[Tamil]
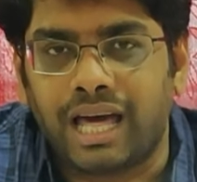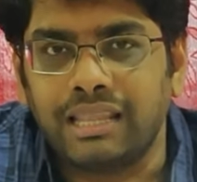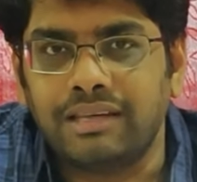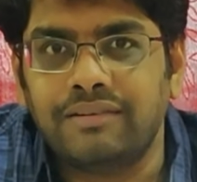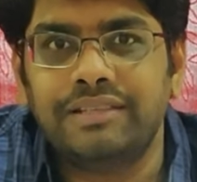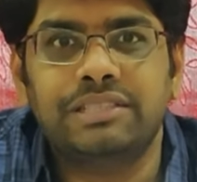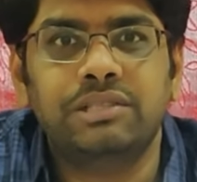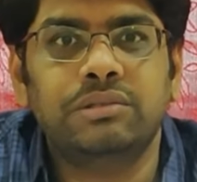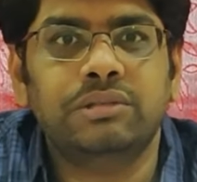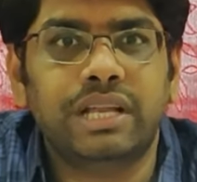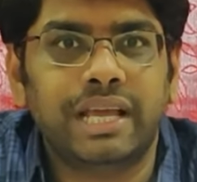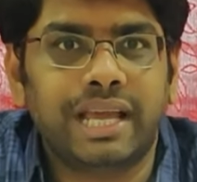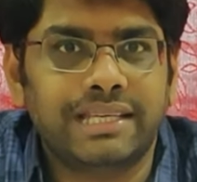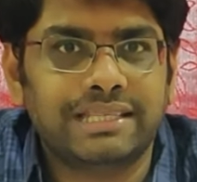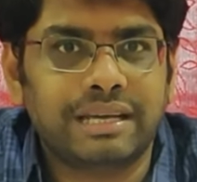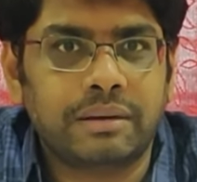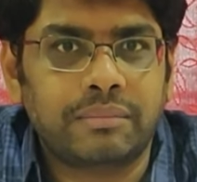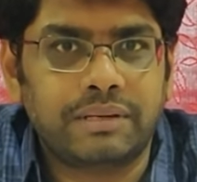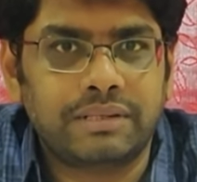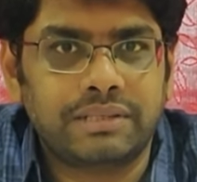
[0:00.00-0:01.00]
அதை வச்சு
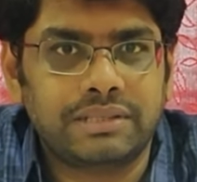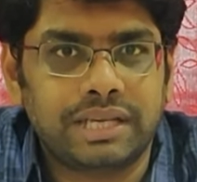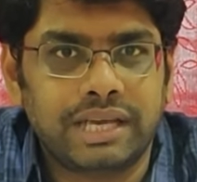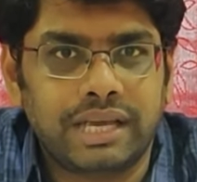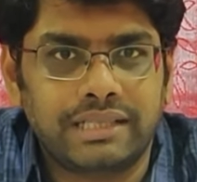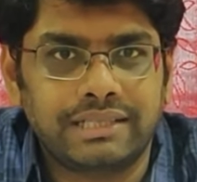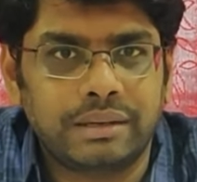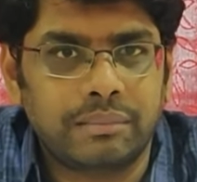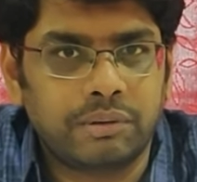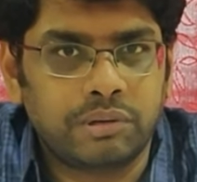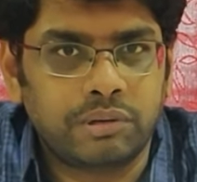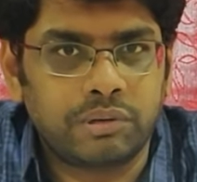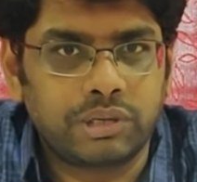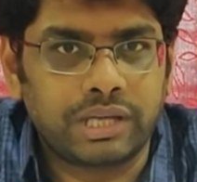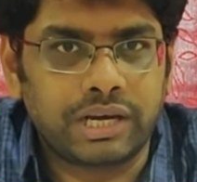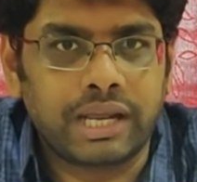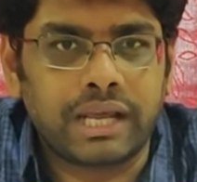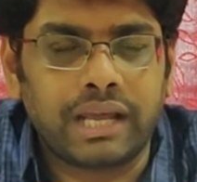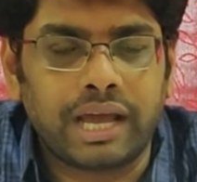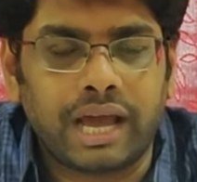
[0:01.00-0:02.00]
உங்களுக்கு எக்ஸாம்பிளேஷன் எக்ஸாம்பிள்
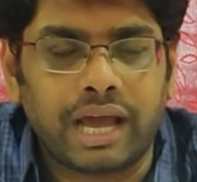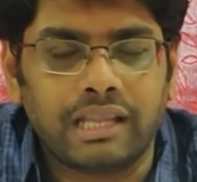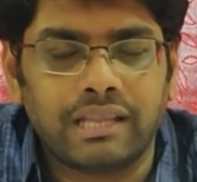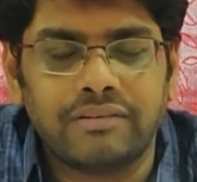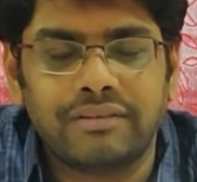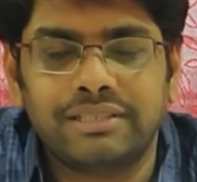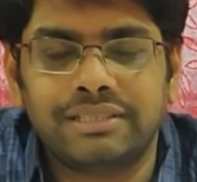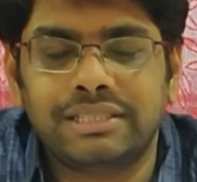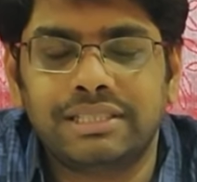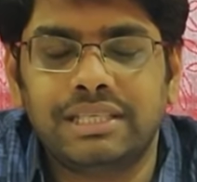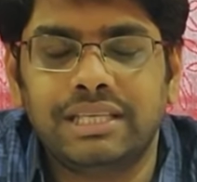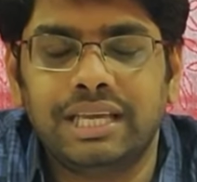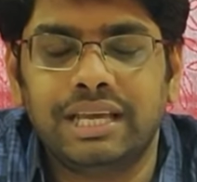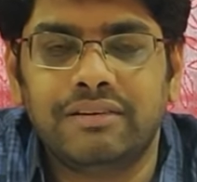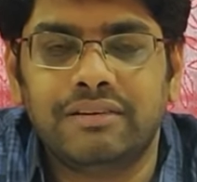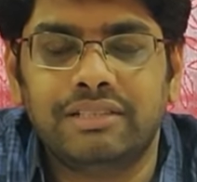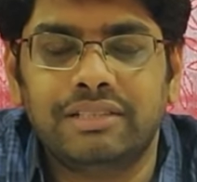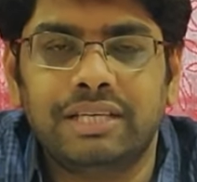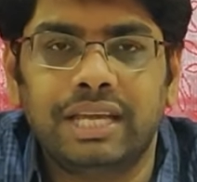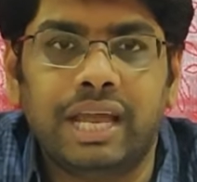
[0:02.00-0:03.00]
கொடுக்குறேன் அதை வச்சு
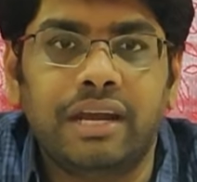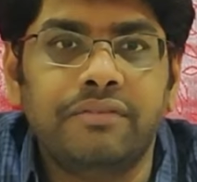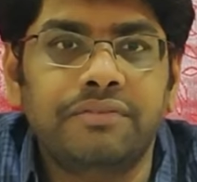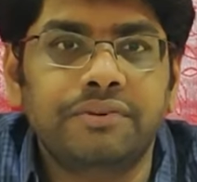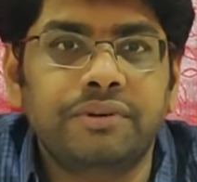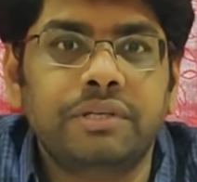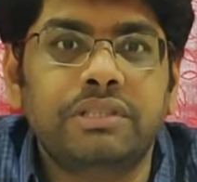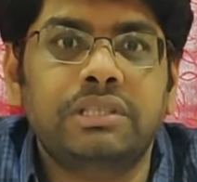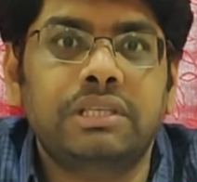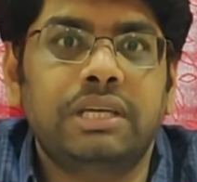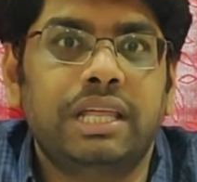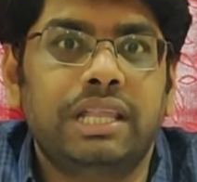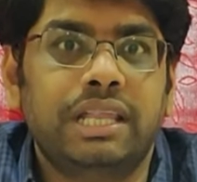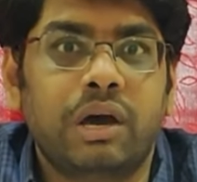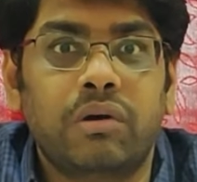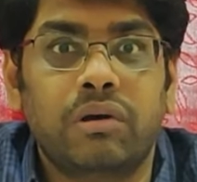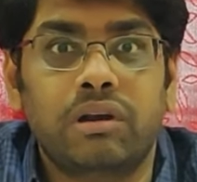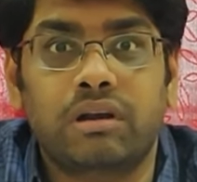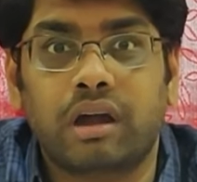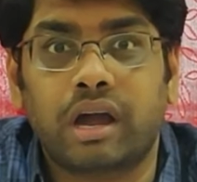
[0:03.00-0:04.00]
நீங்கள் வந்து என் ஃபோர்த்
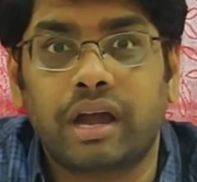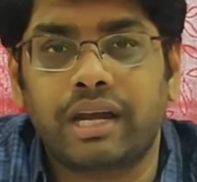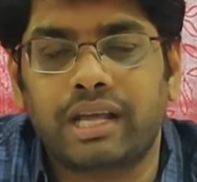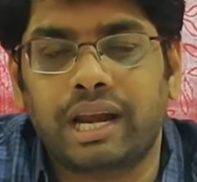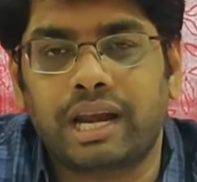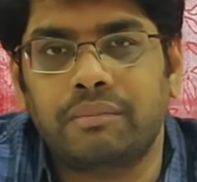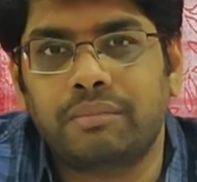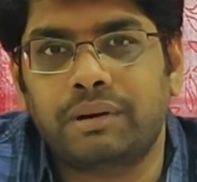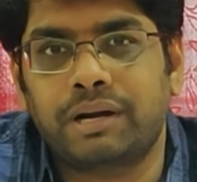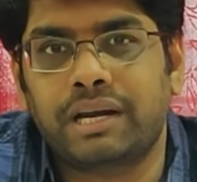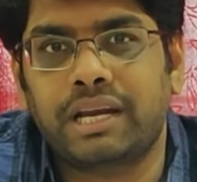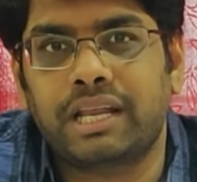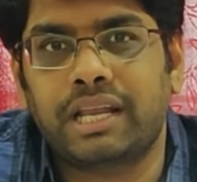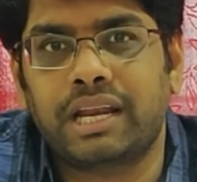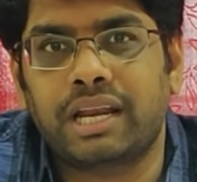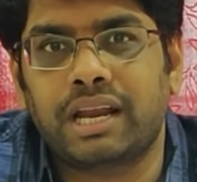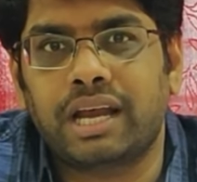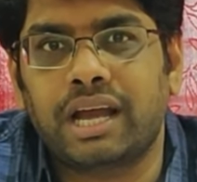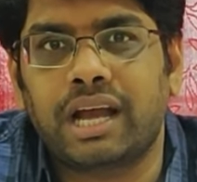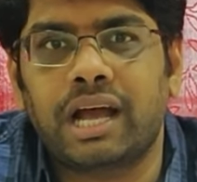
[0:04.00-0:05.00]
ஏதாவது ஒரு காயின் கலெக்ட்
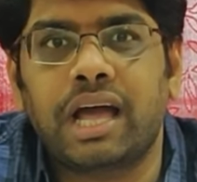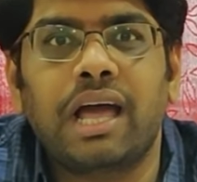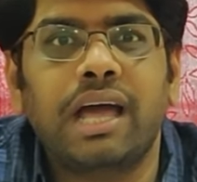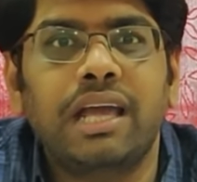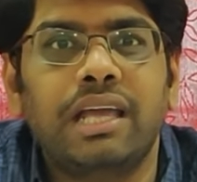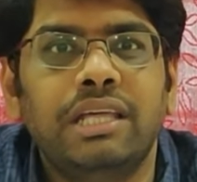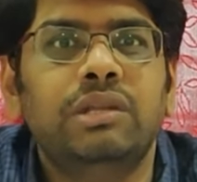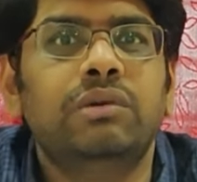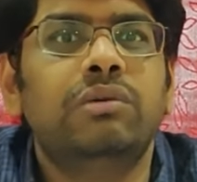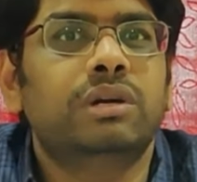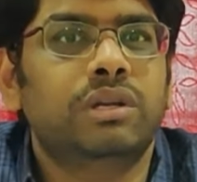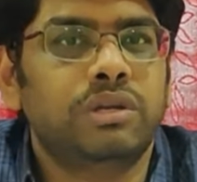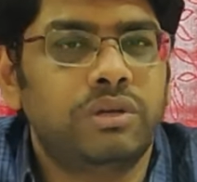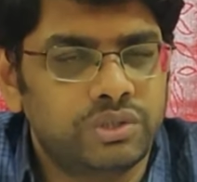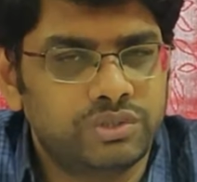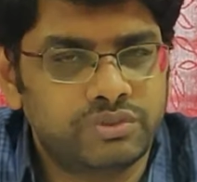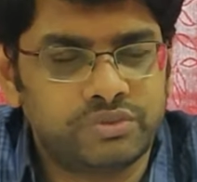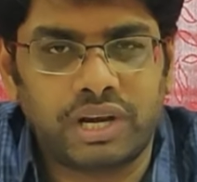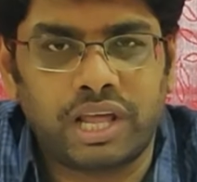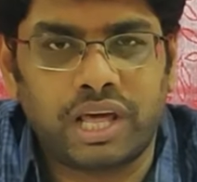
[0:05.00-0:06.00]
பண்ணுறீங்கன்னாக்கா இது
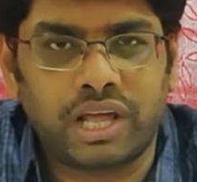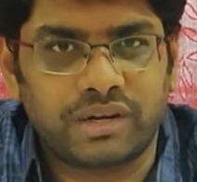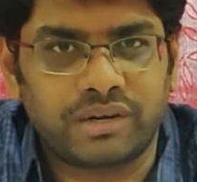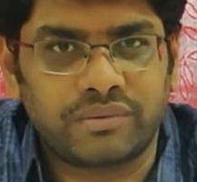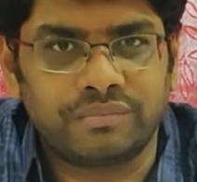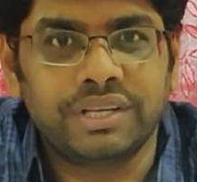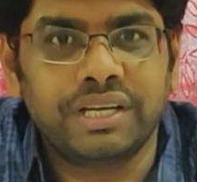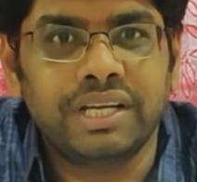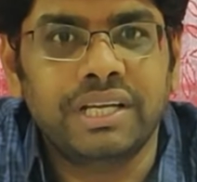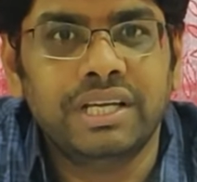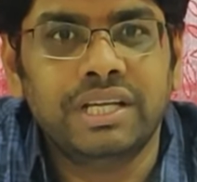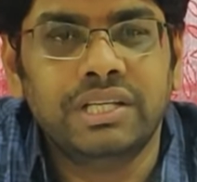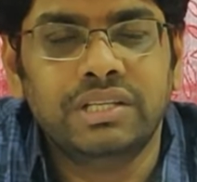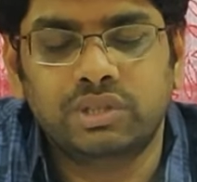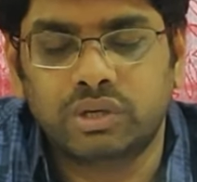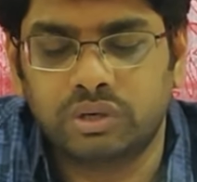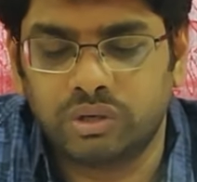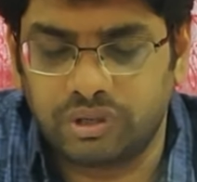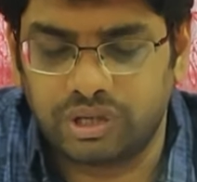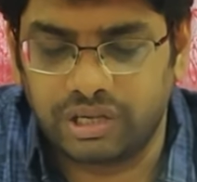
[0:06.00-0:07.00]
உங்களுக்கு யூஸ்ஃபுல்லாக இருக்கும்
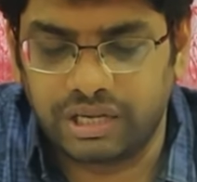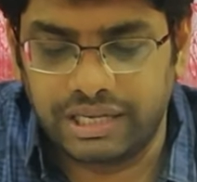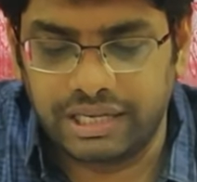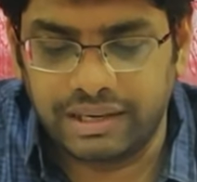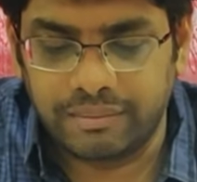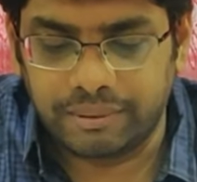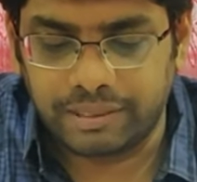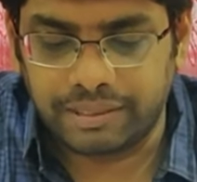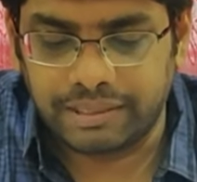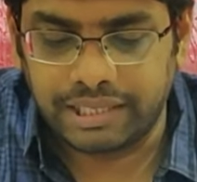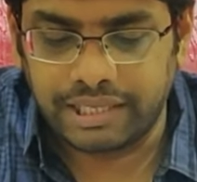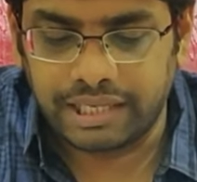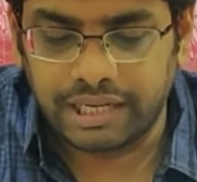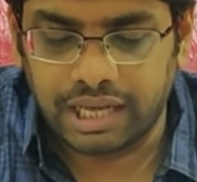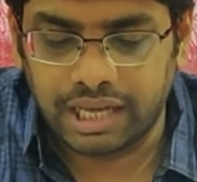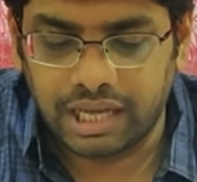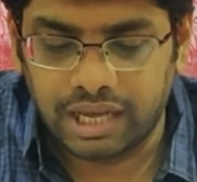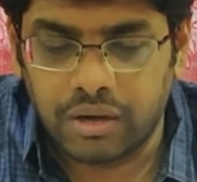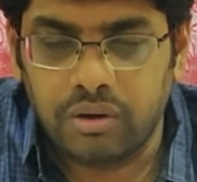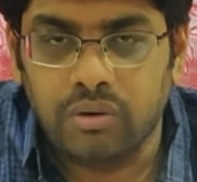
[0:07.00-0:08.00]
ஸோ இங்கே
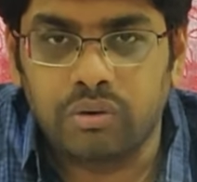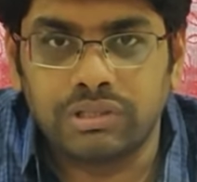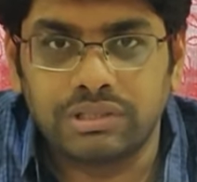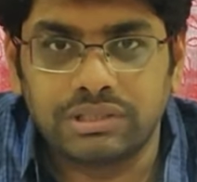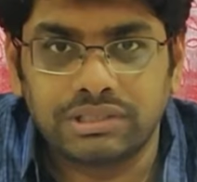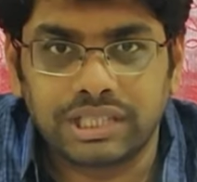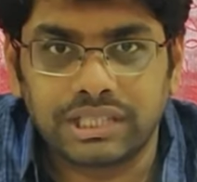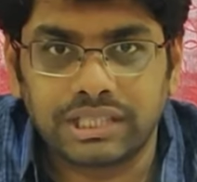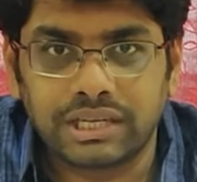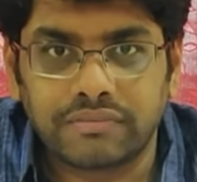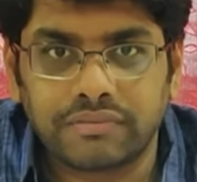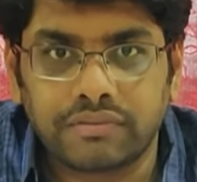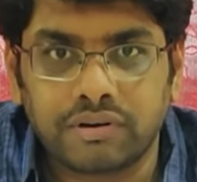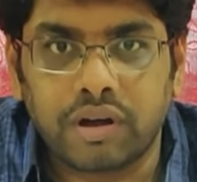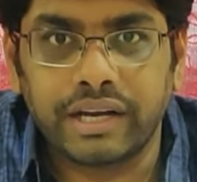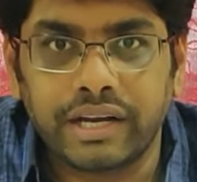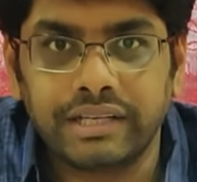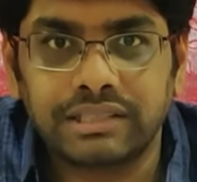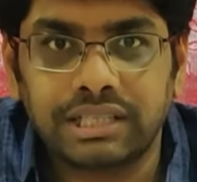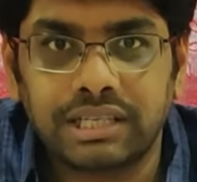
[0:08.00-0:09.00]
பார்த்தீங்கன்னா ஒரு செட் ஆஃப்
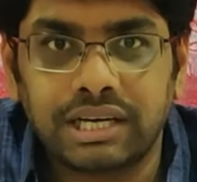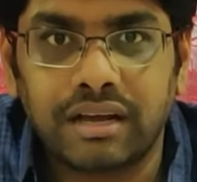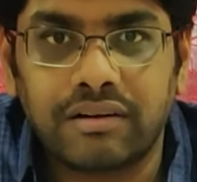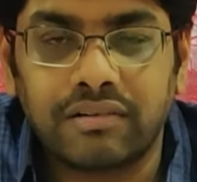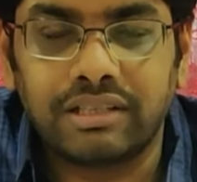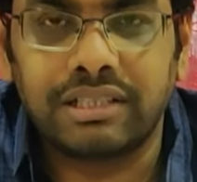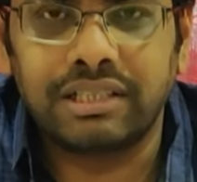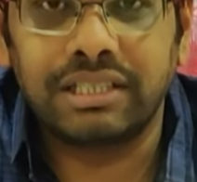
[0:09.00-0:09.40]
காயின்ஸை நான்